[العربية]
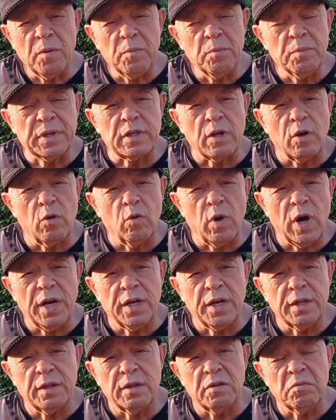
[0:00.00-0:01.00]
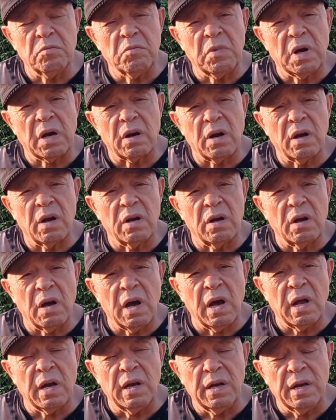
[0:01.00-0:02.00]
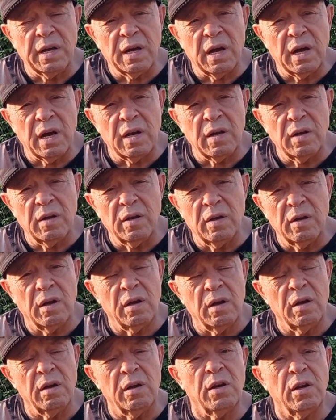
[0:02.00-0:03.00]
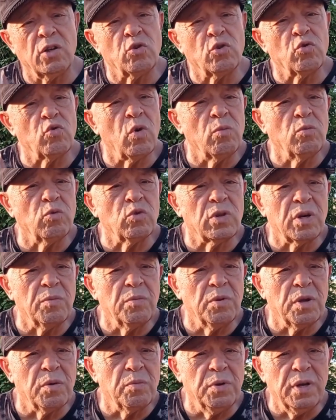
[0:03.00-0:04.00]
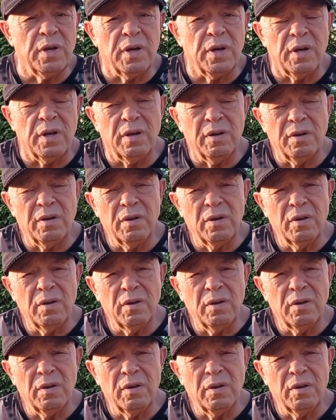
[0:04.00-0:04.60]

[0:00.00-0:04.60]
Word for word: مثل واحد مرة قال لي قال لي ايه نجوى مطربة كبيرة